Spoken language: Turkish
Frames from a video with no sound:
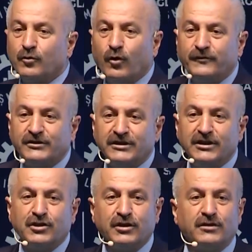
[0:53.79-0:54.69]
ofisini
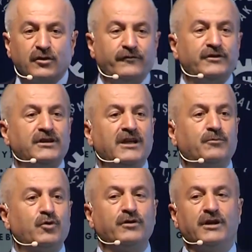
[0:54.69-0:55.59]
ofisinde
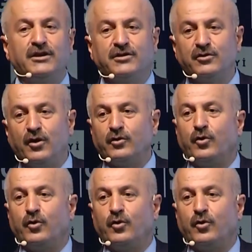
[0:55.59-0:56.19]
projeyi çiziyor,